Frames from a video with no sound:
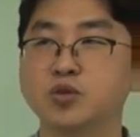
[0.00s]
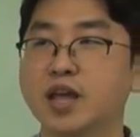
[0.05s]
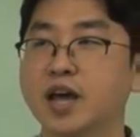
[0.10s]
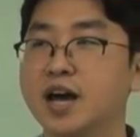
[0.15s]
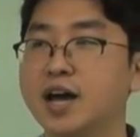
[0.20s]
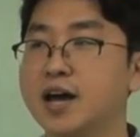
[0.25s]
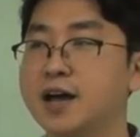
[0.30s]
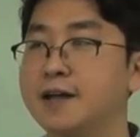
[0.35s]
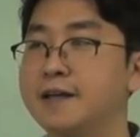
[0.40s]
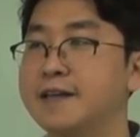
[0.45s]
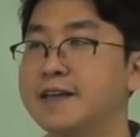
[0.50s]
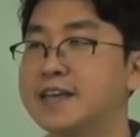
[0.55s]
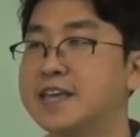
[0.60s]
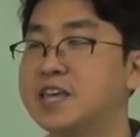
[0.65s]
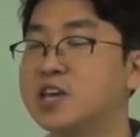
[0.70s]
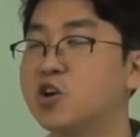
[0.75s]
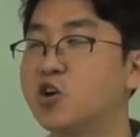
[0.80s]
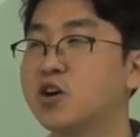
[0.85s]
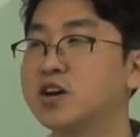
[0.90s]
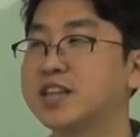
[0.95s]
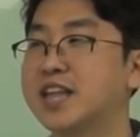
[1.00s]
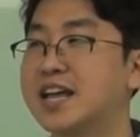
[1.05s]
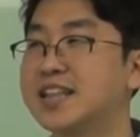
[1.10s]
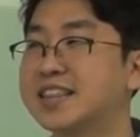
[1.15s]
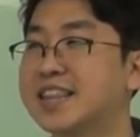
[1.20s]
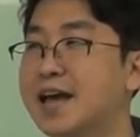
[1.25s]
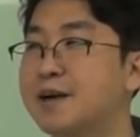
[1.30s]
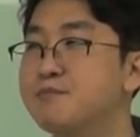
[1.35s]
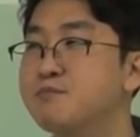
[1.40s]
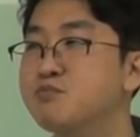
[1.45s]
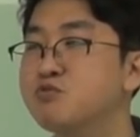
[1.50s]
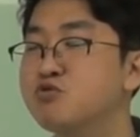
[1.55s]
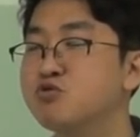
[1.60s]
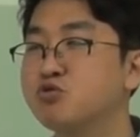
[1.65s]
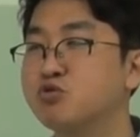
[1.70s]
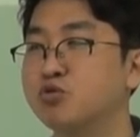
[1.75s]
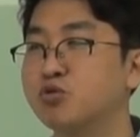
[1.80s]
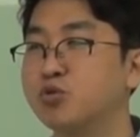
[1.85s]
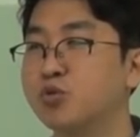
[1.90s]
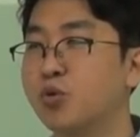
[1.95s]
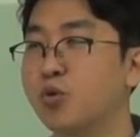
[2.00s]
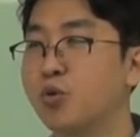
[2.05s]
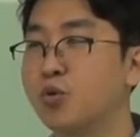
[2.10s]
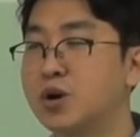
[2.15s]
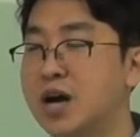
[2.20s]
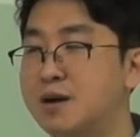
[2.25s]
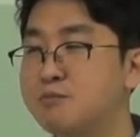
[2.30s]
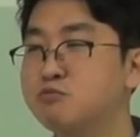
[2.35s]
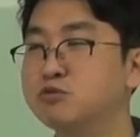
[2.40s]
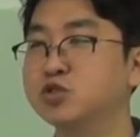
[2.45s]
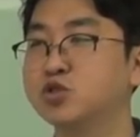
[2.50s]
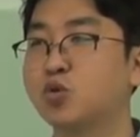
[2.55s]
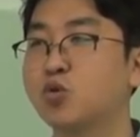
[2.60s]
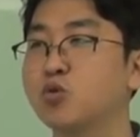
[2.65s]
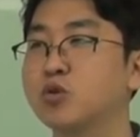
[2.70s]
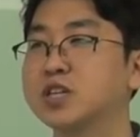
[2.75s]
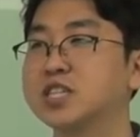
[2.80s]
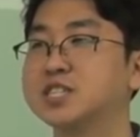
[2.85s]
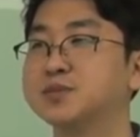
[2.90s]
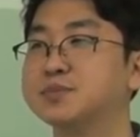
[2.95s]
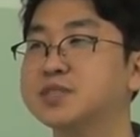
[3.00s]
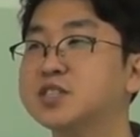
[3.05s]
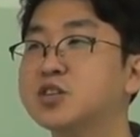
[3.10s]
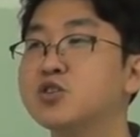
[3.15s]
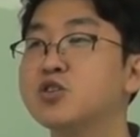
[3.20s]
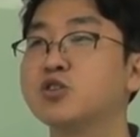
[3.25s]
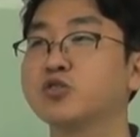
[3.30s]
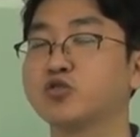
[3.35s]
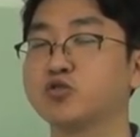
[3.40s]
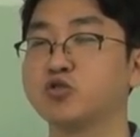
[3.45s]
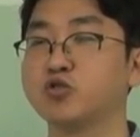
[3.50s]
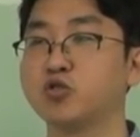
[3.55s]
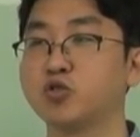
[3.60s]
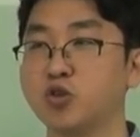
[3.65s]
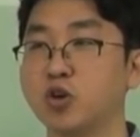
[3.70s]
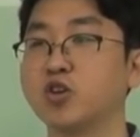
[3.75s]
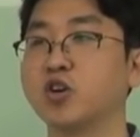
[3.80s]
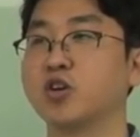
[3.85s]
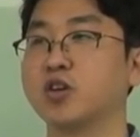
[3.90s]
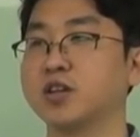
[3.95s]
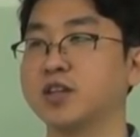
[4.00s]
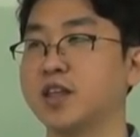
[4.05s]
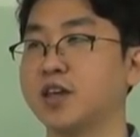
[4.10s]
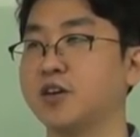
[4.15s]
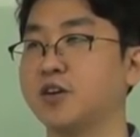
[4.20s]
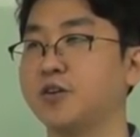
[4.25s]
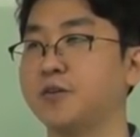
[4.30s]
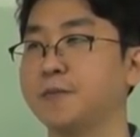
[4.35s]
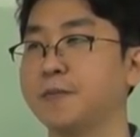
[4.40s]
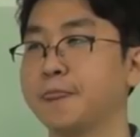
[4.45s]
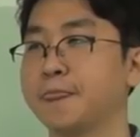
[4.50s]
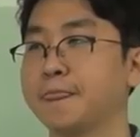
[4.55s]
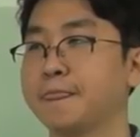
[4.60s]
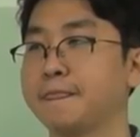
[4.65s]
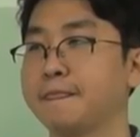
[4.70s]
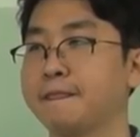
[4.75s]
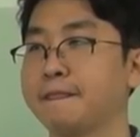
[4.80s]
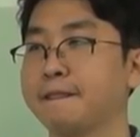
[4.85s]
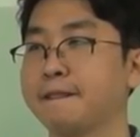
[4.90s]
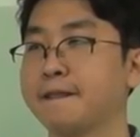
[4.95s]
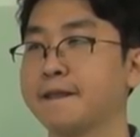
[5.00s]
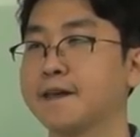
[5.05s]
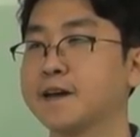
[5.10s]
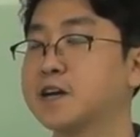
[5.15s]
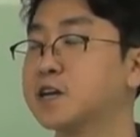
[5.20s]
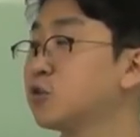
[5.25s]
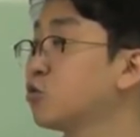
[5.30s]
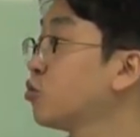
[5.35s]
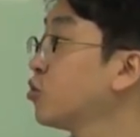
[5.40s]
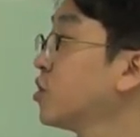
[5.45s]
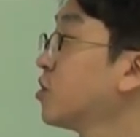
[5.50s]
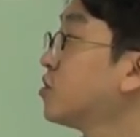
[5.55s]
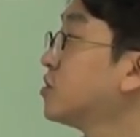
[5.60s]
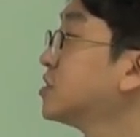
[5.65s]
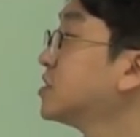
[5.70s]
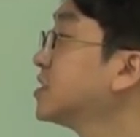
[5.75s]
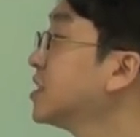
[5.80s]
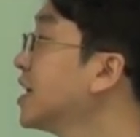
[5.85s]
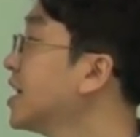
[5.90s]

내가 이거에 대한 탐구, 학문적 호기심 이런 것들로 연결이 돼요. 그리고 이거는